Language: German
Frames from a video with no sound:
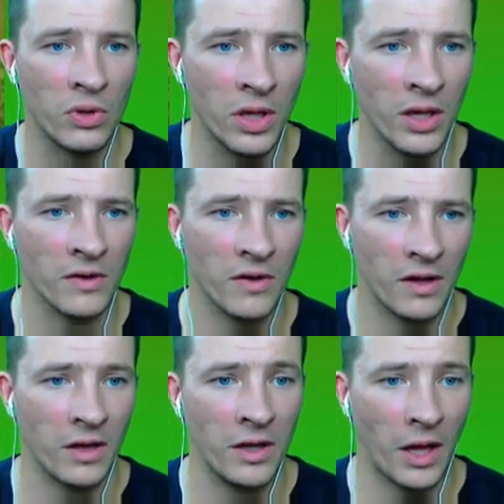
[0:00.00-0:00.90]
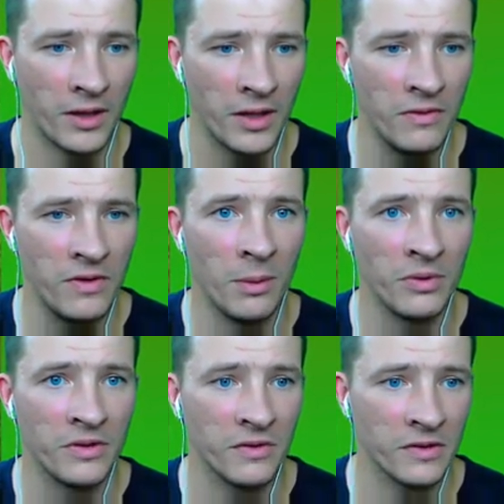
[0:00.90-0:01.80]
okay, jetzt hat er, hat er hier wieder ein
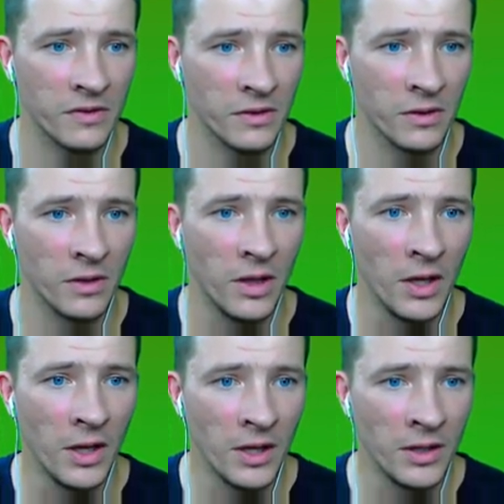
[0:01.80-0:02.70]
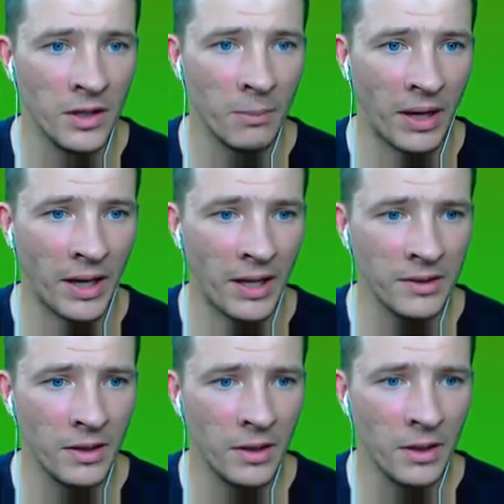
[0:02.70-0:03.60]
bisschen was äh, hingeballert.